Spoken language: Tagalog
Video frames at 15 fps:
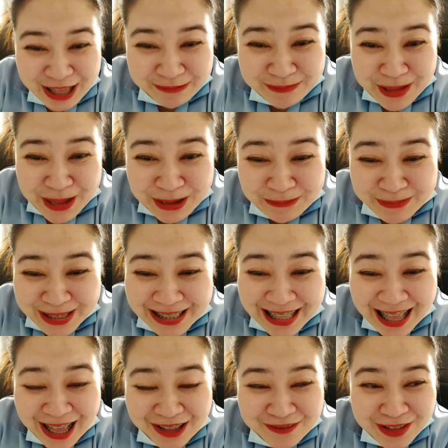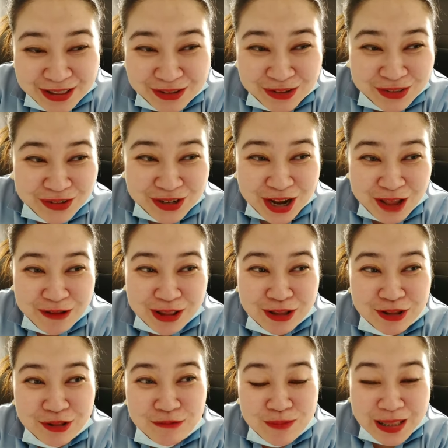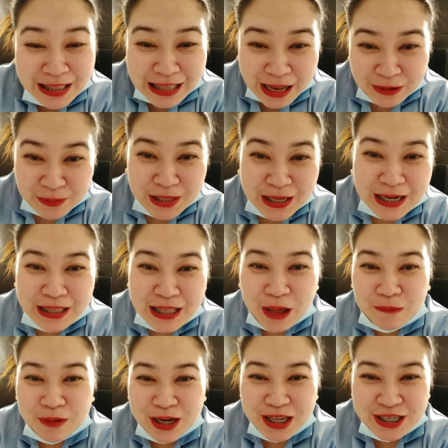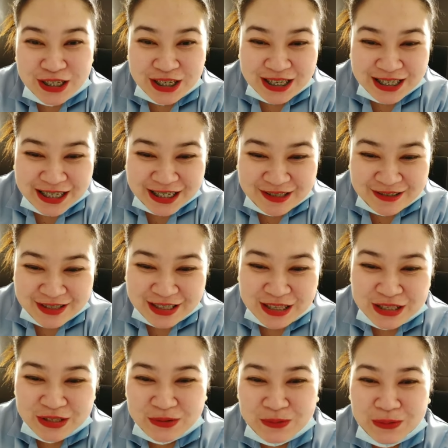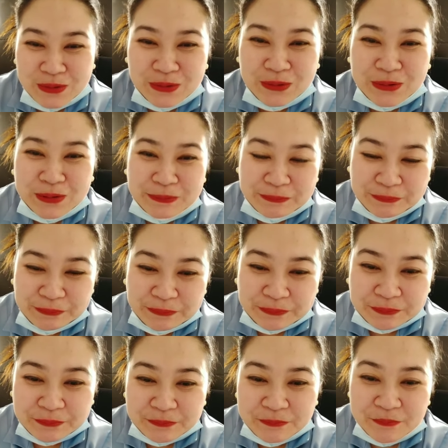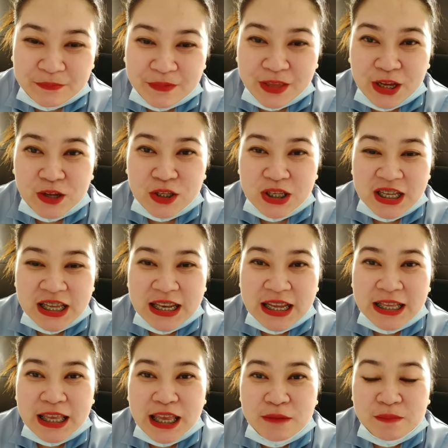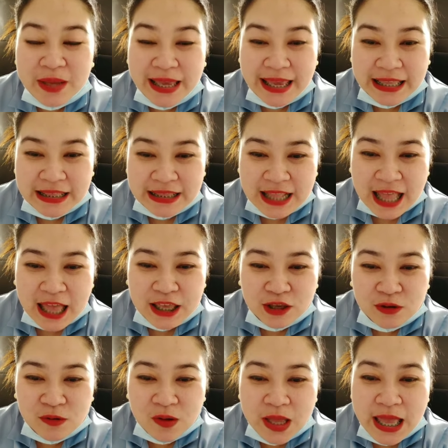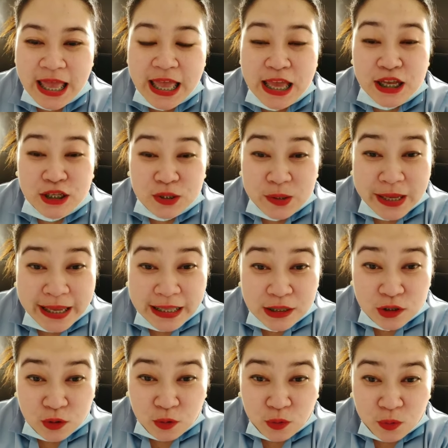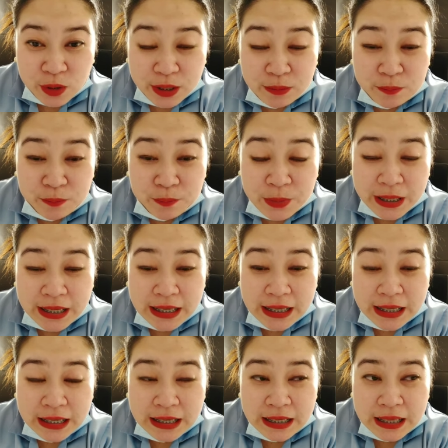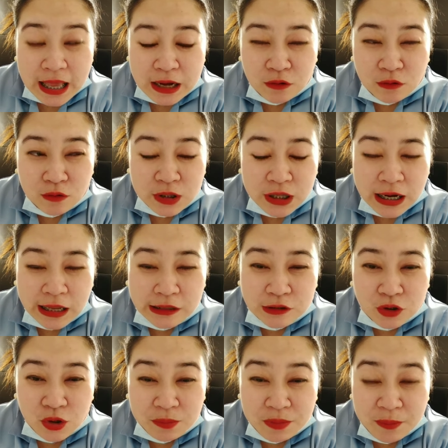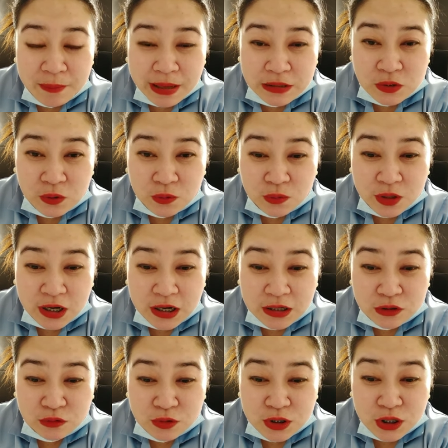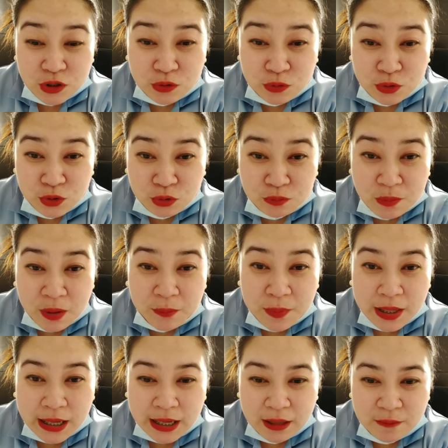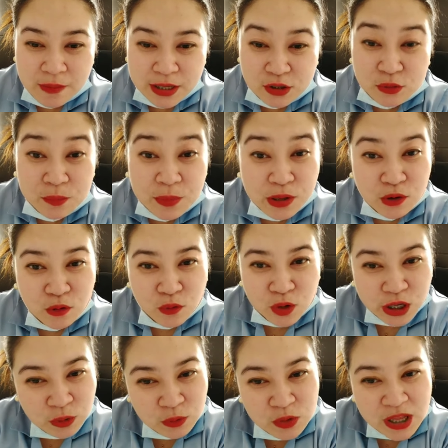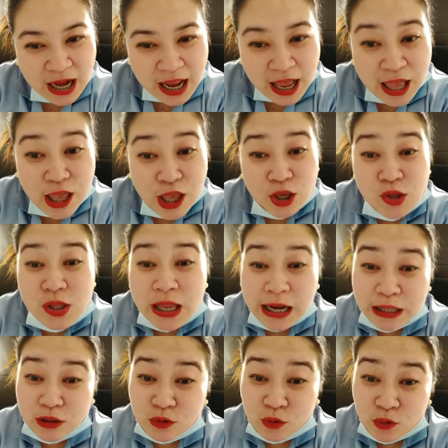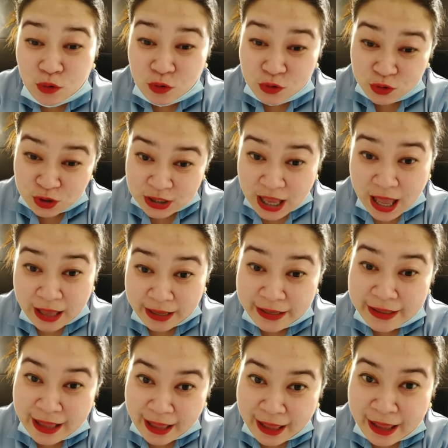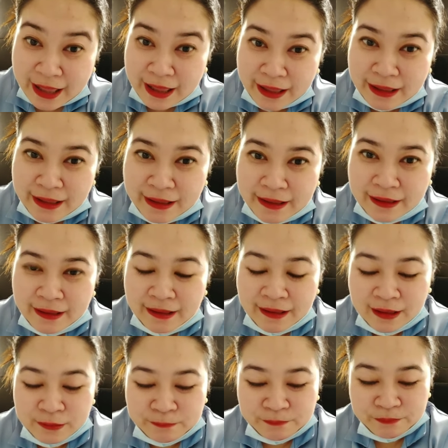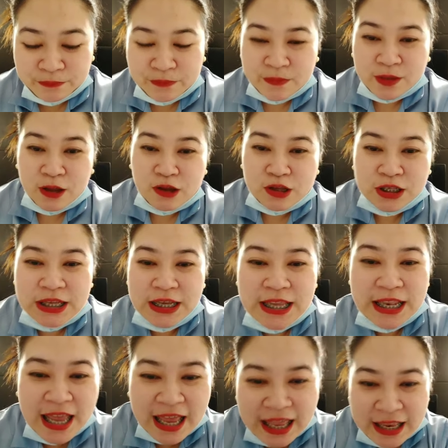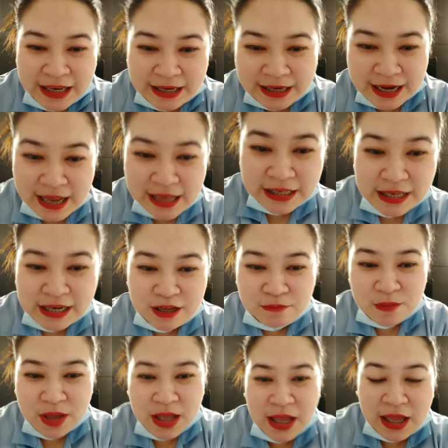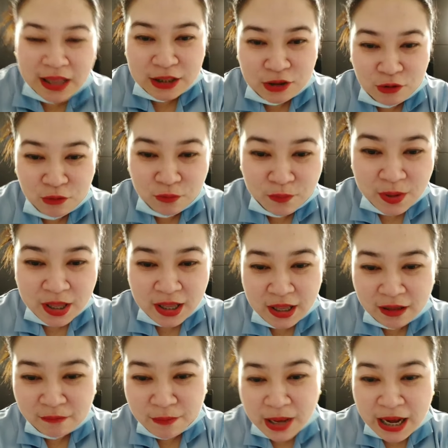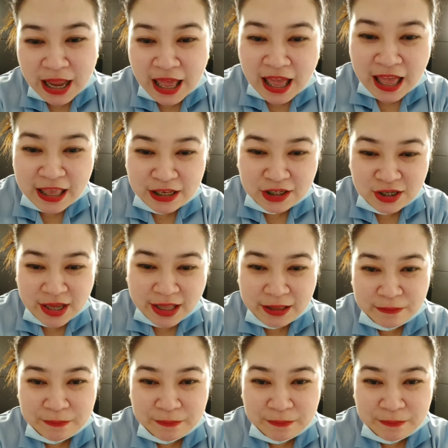Baka magtangay mga doktor na, ano, tuman, ano tinatawa ni Gigi dun sa sulok? Kasi ah, ginagame, may 8 tayo. So, eto, if, i, ano ko na lang to, ipapasok ko na lang to sa YouTube mamayang gabi. So, panoorin nyo na lang. Yun na lang tulong nyo sa akin, ha? O, sige na. Nasa na yung mga katropang palaka dyan.